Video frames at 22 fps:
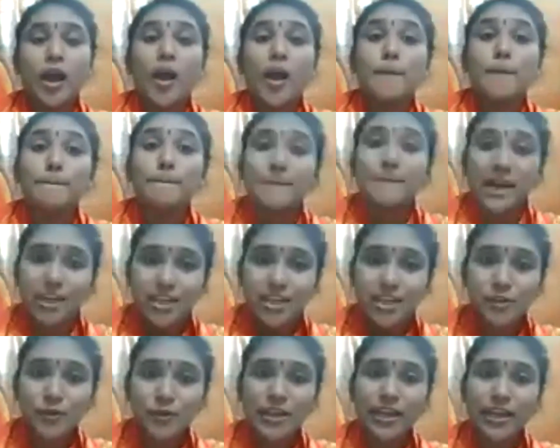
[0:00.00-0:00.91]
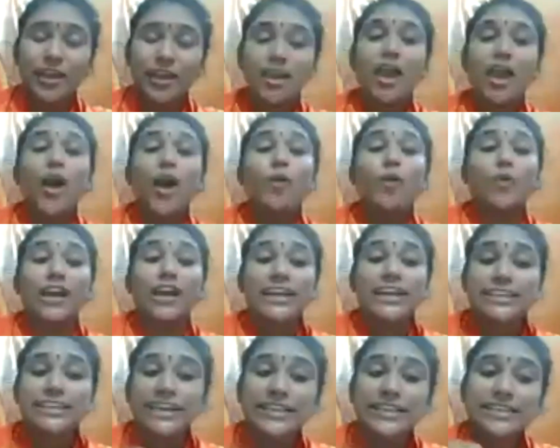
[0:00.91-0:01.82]
మనస్సునే ఒక
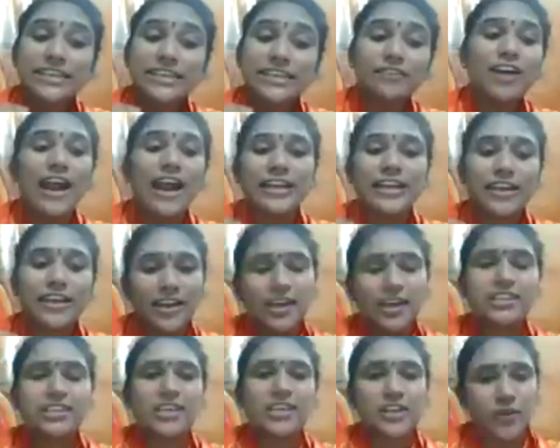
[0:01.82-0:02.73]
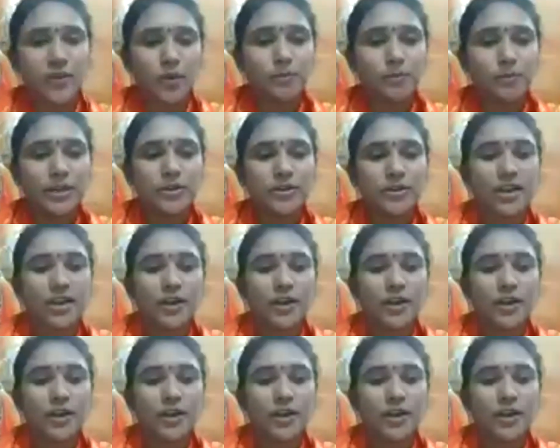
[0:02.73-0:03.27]
యజ్ఞ వాటికగా చేసుకోమంటున్నాడు